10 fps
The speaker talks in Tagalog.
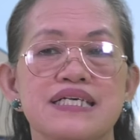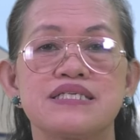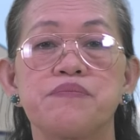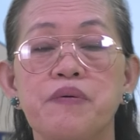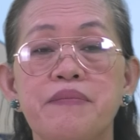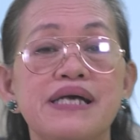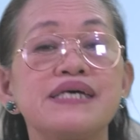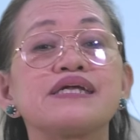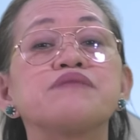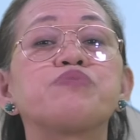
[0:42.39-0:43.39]
sa
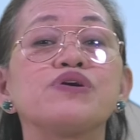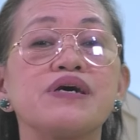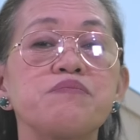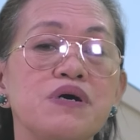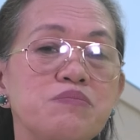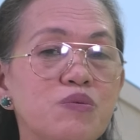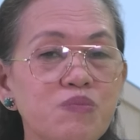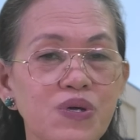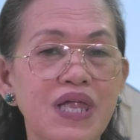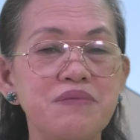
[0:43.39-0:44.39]
pamagitan po ng
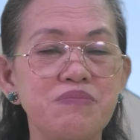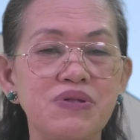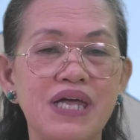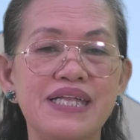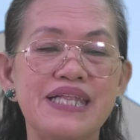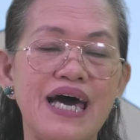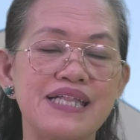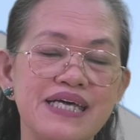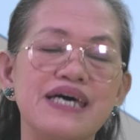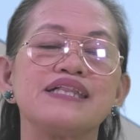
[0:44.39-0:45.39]
pagbubulay-bulay
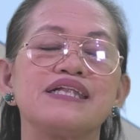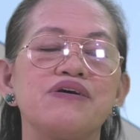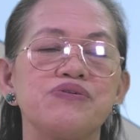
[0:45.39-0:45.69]
natin.